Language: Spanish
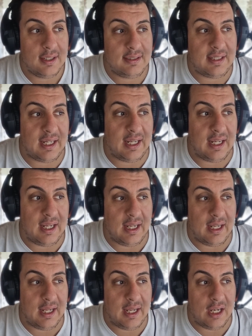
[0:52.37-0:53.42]

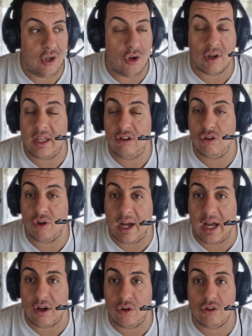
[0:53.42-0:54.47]
de lo que hizo
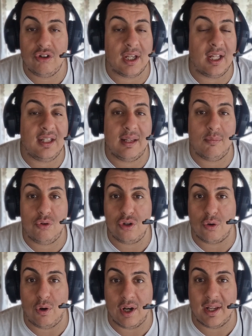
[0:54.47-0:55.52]
Gago. Sé que tiene muchos
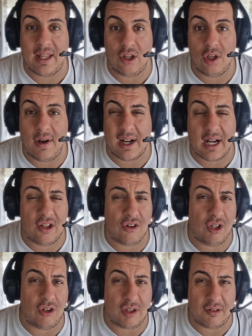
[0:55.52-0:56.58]
jugadores dado de baja, creo que
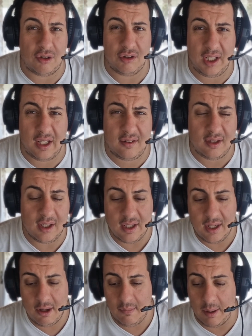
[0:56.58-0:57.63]
en total son 10.
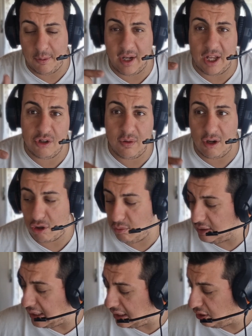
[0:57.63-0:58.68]
¿Me pueden ayudar en los
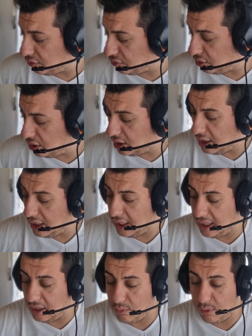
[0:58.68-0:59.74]
comentarios?
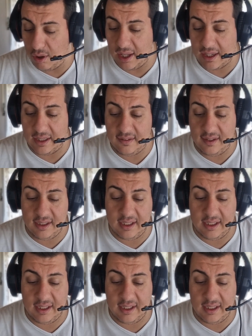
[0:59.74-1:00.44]
Eh, jugadores que en sí